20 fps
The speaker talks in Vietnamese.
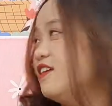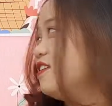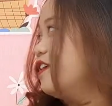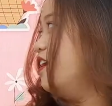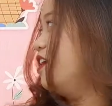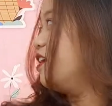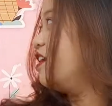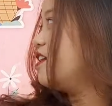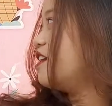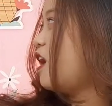Vậy
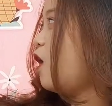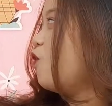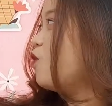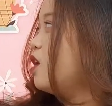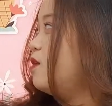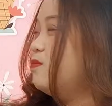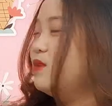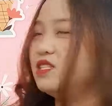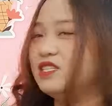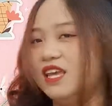thì cái câu
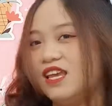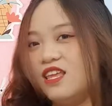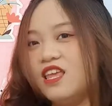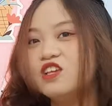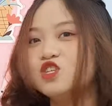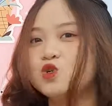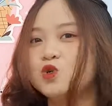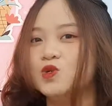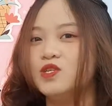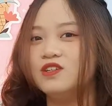này mình sẽ
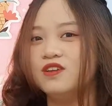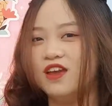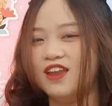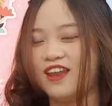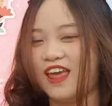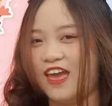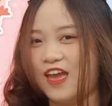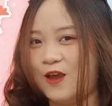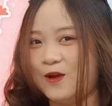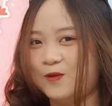viết xuống như thế
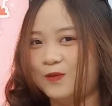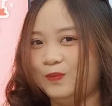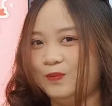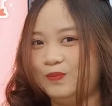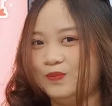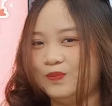nào?